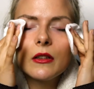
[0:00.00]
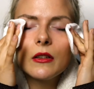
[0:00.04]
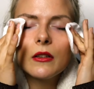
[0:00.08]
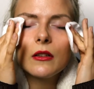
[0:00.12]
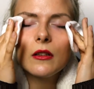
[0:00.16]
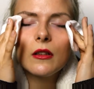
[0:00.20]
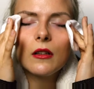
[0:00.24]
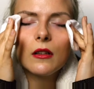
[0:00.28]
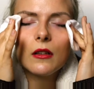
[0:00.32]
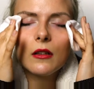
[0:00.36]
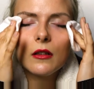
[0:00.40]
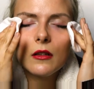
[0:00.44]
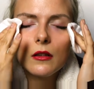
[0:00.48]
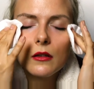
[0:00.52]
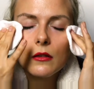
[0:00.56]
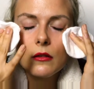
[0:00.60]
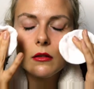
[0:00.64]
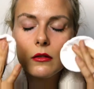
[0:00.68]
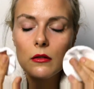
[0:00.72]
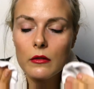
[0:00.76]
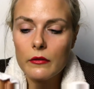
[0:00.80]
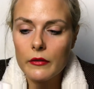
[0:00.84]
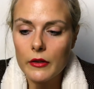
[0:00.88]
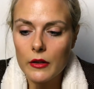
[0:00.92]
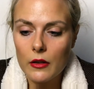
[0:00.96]
So,
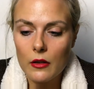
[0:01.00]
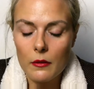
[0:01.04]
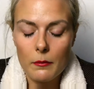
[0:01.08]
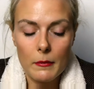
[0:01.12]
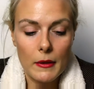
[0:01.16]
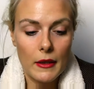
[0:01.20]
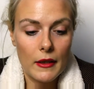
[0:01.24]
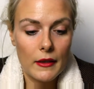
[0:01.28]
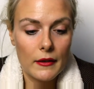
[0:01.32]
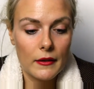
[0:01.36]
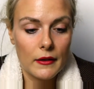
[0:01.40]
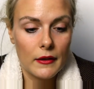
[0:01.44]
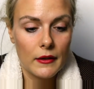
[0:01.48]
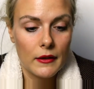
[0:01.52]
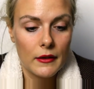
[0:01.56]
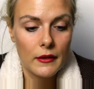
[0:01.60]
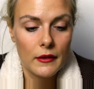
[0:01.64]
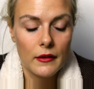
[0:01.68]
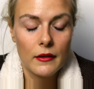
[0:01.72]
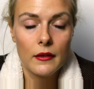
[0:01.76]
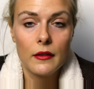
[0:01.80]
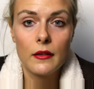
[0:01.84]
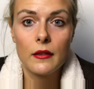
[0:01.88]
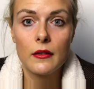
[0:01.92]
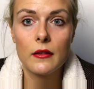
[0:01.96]
gucken wir doch mal.
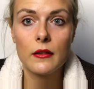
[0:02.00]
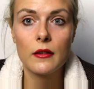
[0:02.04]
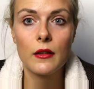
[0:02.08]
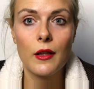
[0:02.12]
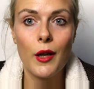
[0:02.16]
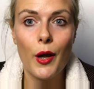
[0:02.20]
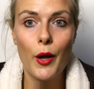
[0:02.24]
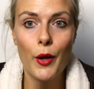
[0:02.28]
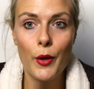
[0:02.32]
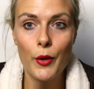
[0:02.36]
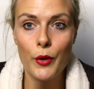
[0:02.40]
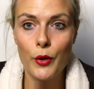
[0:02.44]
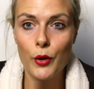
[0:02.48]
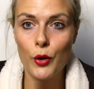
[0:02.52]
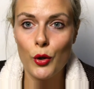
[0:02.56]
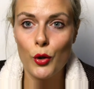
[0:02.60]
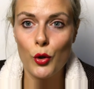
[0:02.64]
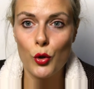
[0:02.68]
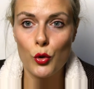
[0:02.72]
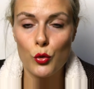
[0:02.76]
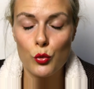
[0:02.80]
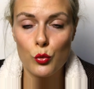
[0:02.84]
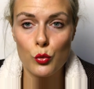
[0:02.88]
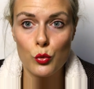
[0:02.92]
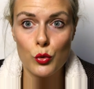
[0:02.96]

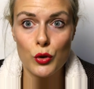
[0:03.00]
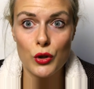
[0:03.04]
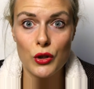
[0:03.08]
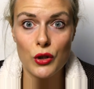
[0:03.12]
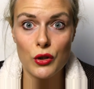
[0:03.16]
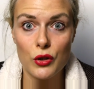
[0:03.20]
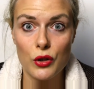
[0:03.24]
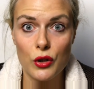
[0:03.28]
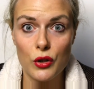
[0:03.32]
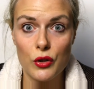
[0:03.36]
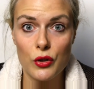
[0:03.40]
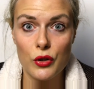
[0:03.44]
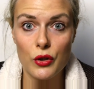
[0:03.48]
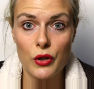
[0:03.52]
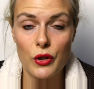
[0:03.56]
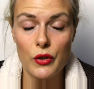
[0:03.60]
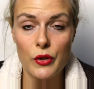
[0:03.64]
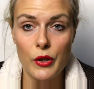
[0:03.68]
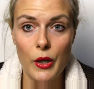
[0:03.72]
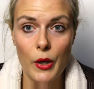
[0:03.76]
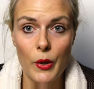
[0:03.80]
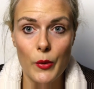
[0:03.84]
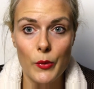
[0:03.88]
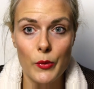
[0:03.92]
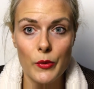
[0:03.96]
So sieht das Ganze
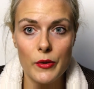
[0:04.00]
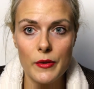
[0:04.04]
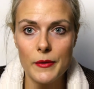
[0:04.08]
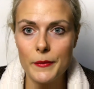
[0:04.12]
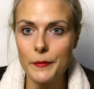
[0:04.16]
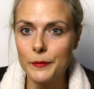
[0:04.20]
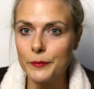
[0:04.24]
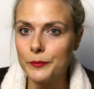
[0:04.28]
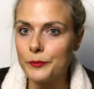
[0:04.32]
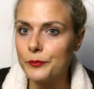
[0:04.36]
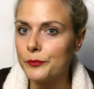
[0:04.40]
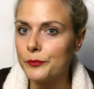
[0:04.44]
jetzt aus.